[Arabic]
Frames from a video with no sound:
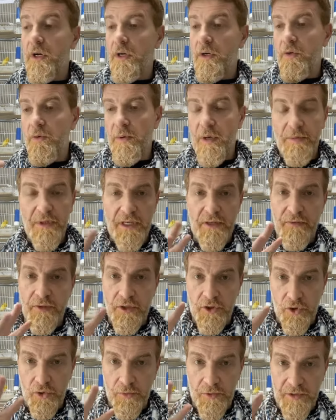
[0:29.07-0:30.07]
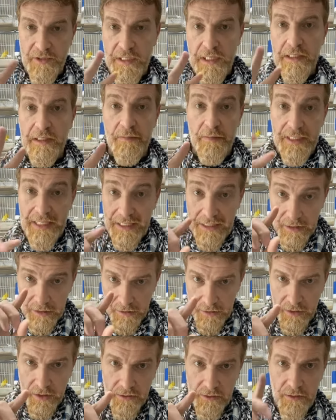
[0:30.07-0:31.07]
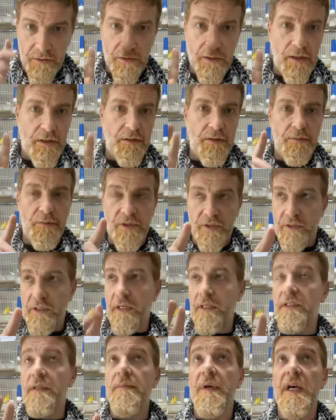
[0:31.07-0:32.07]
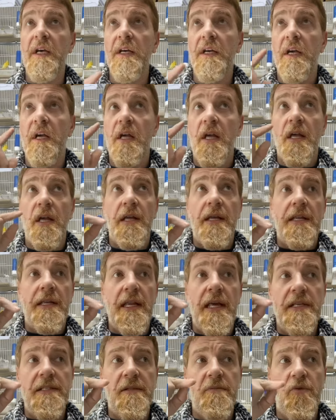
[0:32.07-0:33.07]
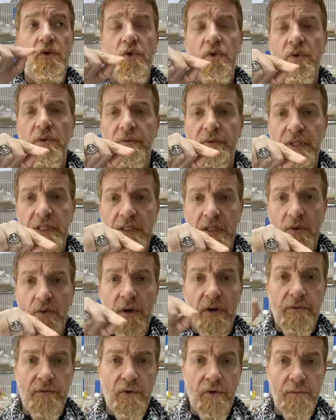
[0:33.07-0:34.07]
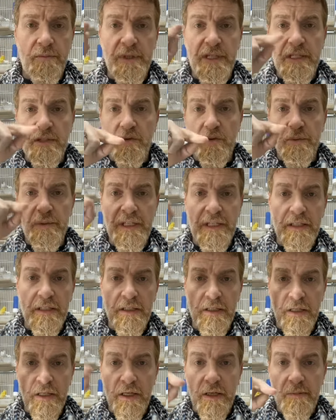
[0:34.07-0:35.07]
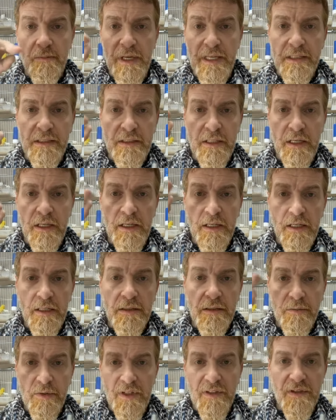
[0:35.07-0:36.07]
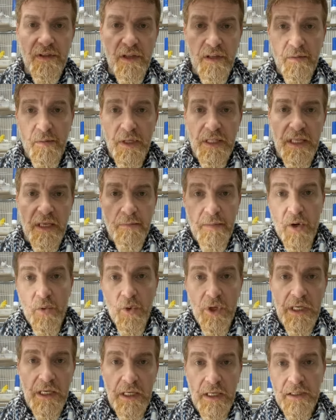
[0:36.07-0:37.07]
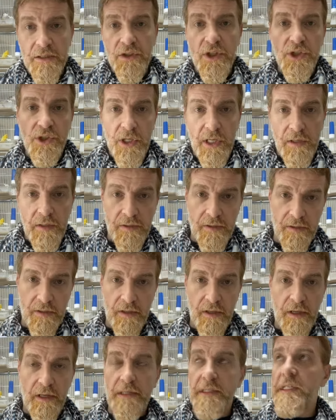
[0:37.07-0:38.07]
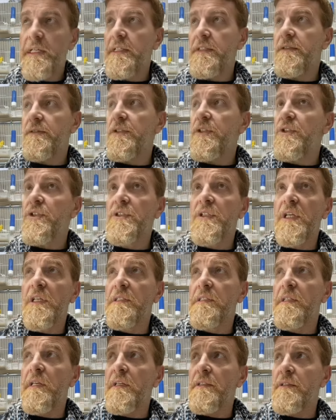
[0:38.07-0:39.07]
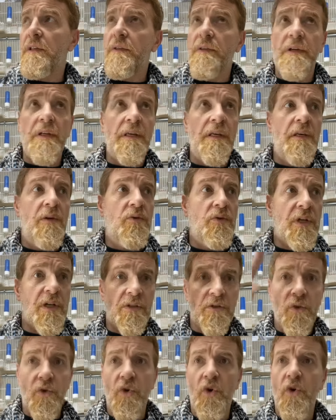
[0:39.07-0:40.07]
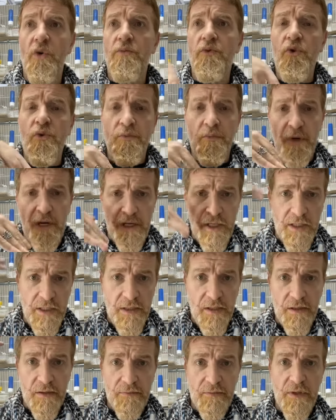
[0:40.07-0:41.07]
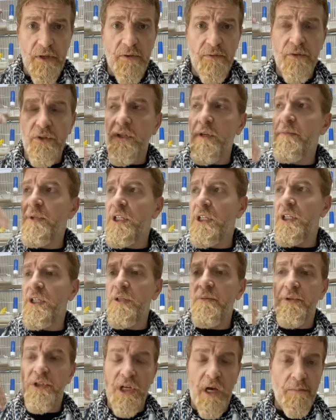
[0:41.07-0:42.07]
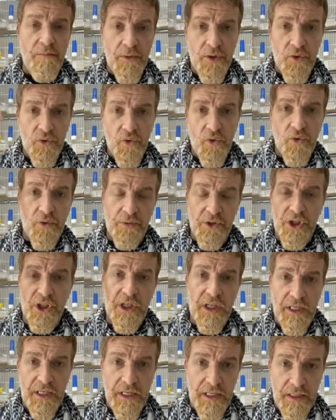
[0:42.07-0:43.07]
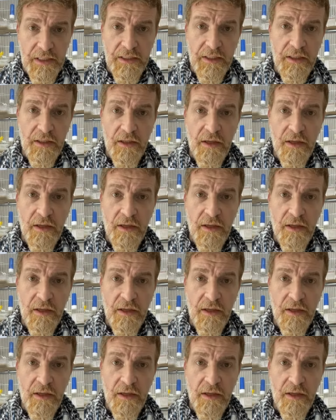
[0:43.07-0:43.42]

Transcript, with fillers: وما بعرف أنا شو بستخدم كخلطات أنت تستخدمها لازم يكون في توافق بينه وبين الماده اللي انت بدك تستخدمها كيماويه للتجهيز يعني تيجي تعطي اي دي 3 اي وتعطي حبوب عاليه فيها فيتامين اي e بتحمي الطيور بشكل عالي